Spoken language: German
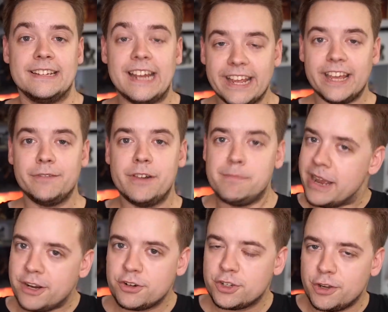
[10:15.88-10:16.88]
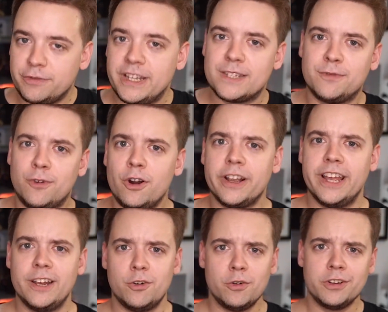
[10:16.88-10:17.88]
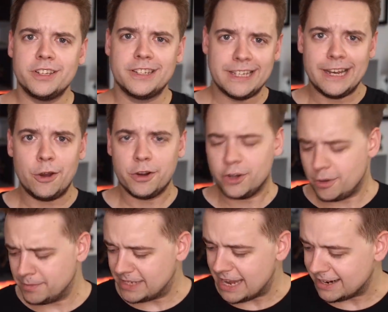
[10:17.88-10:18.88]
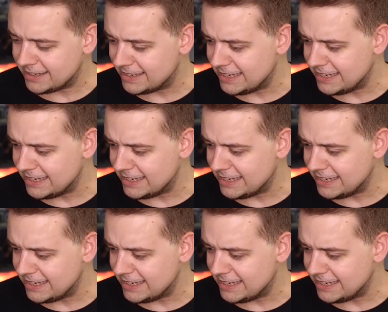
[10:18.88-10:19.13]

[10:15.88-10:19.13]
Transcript: Dagegen will Microsoft jetzt vorgehen und genau genommen sagen